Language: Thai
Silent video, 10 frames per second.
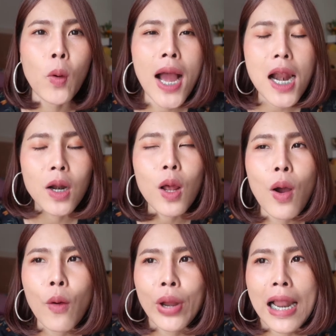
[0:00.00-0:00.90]
นเราว่างแล้วเรา
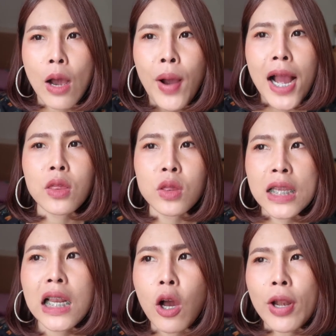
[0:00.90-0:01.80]
เอาเวลาว่าง
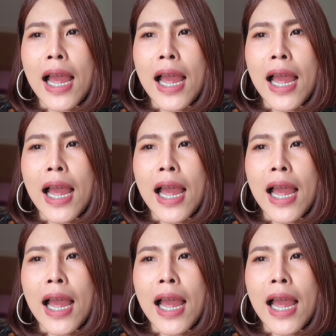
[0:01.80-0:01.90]
ที่เรา